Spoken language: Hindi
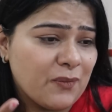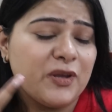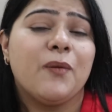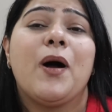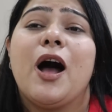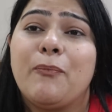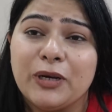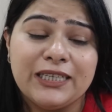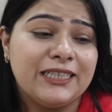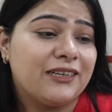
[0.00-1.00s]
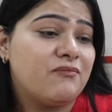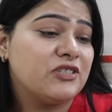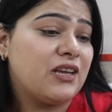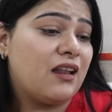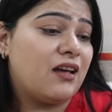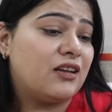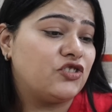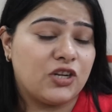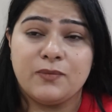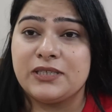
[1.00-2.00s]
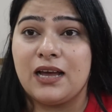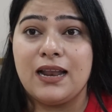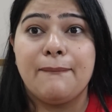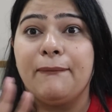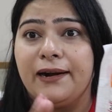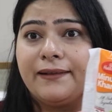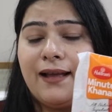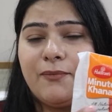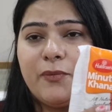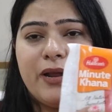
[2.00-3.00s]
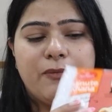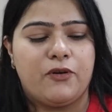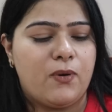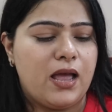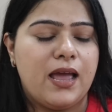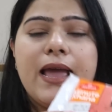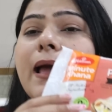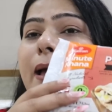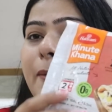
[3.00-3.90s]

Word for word: शामी कबाब पनीर टिक्का मसाला चना मसाला बट यहाँ पर मैंने मंगवाया है